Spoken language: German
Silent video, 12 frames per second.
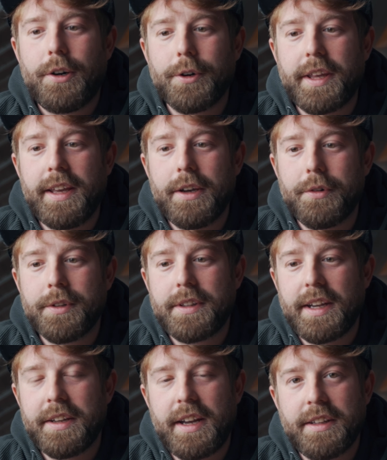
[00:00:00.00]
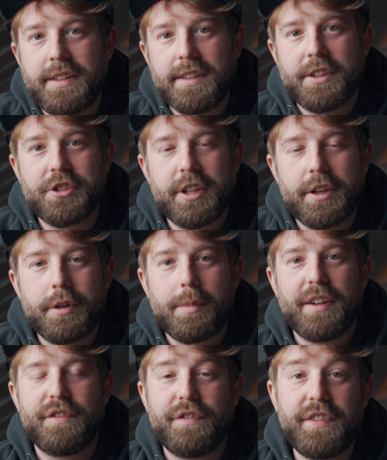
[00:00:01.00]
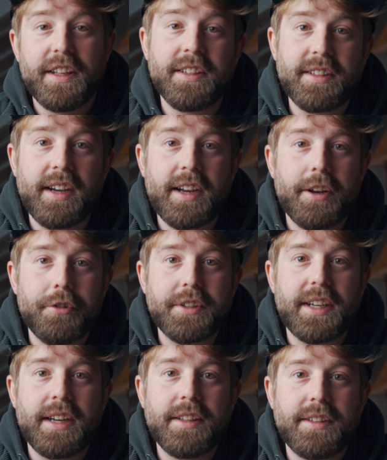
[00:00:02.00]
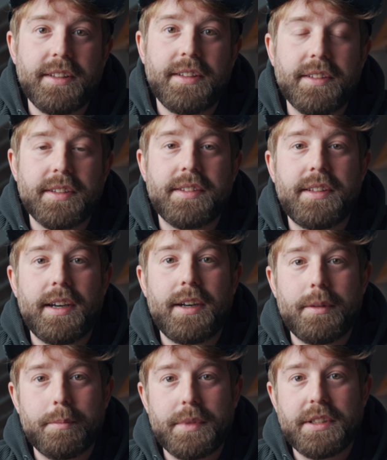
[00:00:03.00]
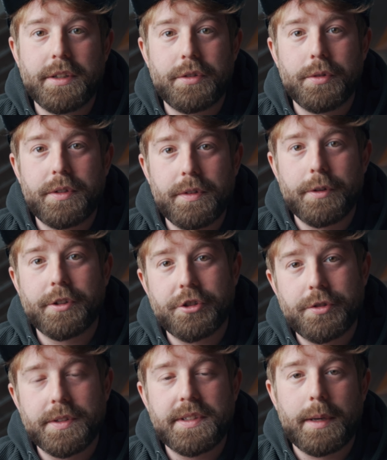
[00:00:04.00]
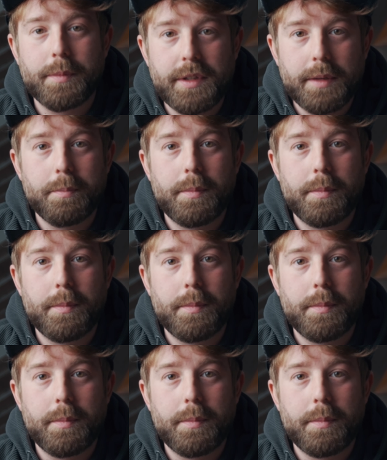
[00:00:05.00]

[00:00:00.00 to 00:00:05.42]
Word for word: Okay, und dann an dieser Stelle nochmal vielen Dank an euch alle, die dieses Jahr mich natürlich wieder unterstützt haben.